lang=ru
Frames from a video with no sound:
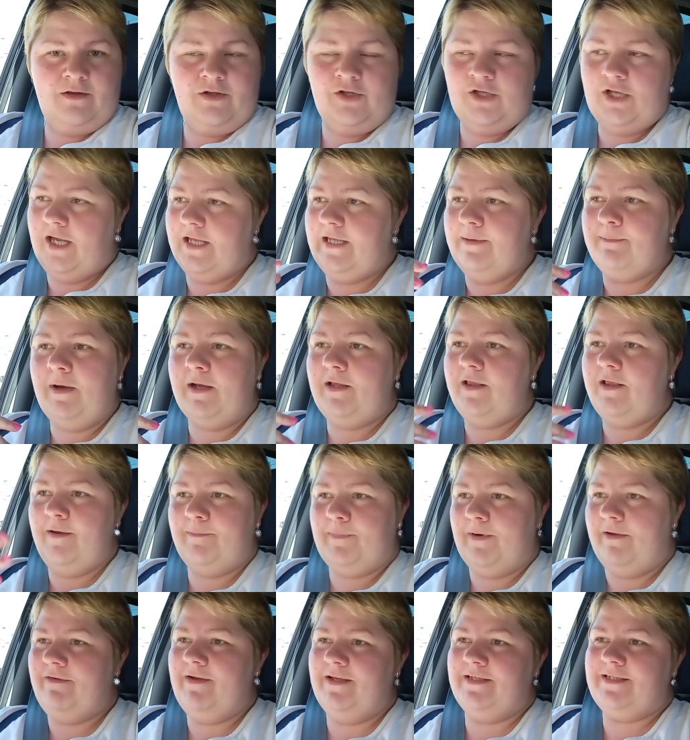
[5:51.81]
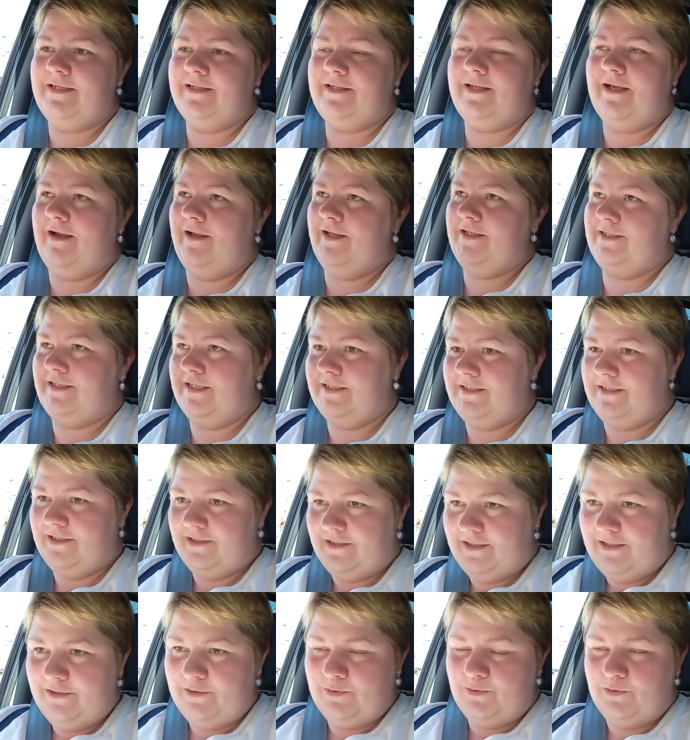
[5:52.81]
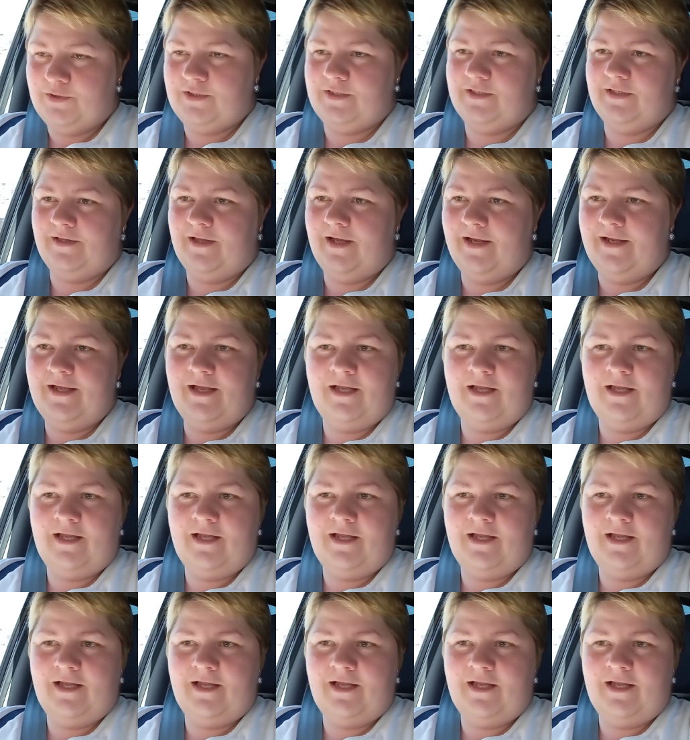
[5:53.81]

Я не могла повесить, я, естественно, длинную сняла,